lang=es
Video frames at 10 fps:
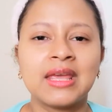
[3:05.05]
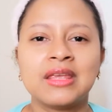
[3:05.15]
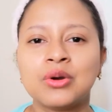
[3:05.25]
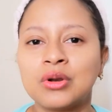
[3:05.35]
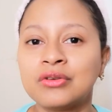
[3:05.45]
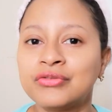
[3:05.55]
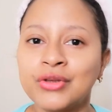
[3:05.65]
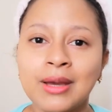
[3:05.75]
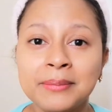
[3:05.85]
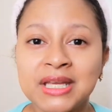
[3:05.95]
Y yo lo
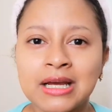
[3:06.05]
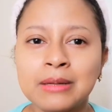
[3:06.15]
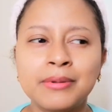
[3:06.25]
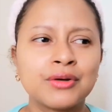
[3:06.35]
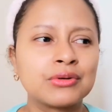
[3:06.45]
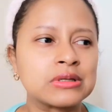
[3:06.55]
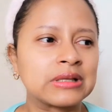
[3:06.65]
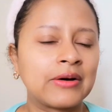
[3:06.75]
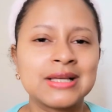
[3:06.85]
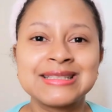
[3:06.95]
fui a mirar, pero
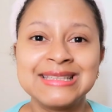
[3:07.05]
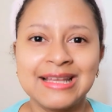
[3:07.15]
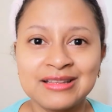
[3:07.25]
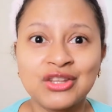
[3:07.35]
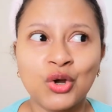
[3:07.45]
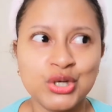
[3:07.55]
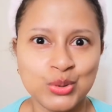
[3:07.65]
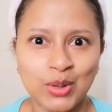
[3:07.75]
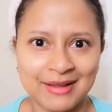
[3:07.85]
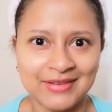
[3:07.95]
costaba
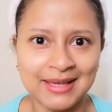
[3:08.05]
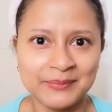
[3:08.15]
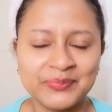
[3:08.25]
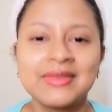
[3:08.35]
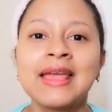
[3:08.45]
109